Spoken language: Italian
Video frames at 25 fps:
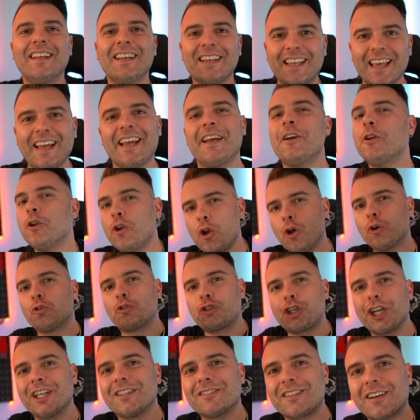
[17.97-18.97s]
che non
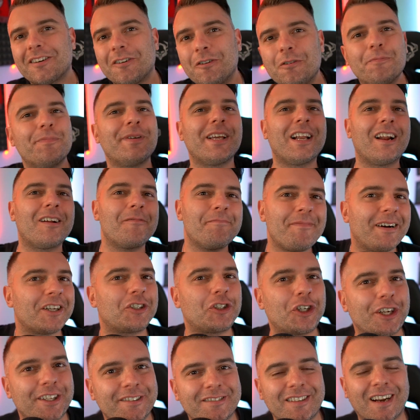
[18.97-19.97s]
c'entra col Milan, ma
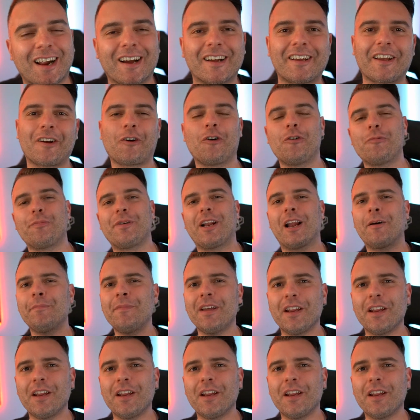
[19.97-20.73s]
c'entra anche col Milan.